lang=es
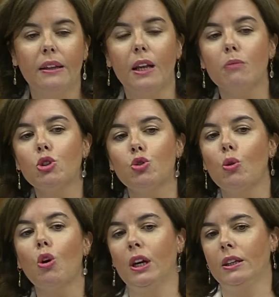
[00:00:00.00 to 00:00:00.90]
Tenemos un
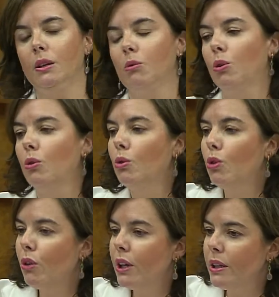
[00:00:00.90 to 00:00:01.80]
objetivo, un
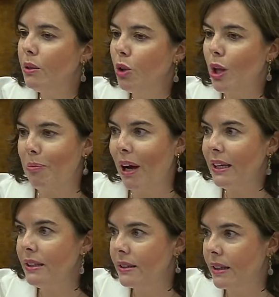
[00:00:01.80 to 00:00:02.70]
objetivo de
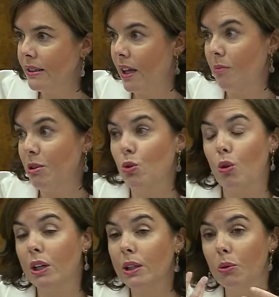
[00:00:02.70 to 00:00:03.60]
país, que es además un
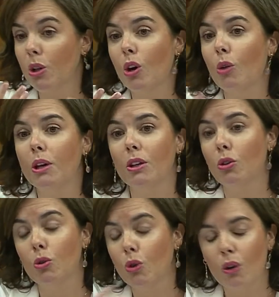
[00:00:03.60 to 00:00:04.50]
objetivo de gobierno
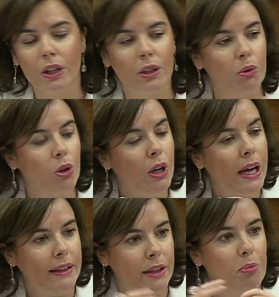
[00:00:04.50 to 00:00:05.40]
y un objetivo
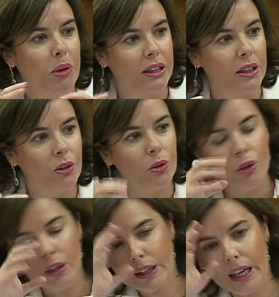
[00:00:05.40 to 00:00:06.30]
de partido,
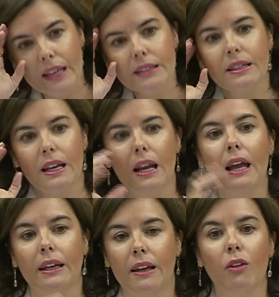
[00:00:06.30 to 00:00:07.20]
que es
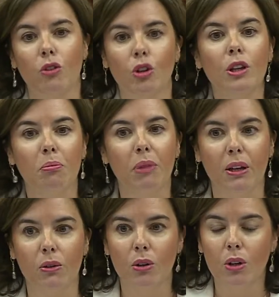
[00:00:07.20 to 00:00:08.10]
la creación de empleo.